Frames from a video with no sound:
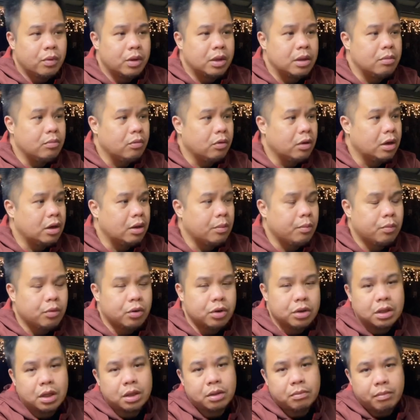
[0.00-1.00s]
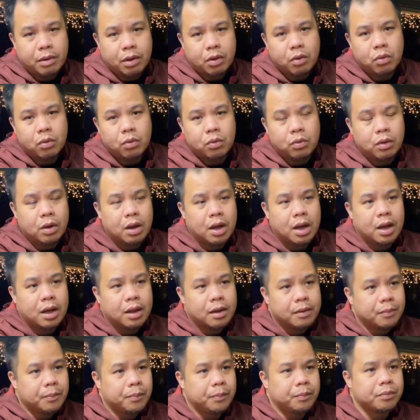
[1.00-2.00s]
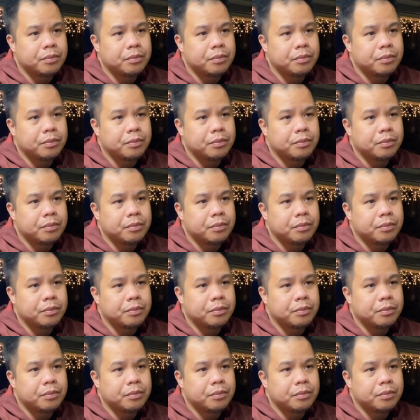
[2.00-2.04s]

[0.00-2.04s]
pwede mong i-report at may kukuha.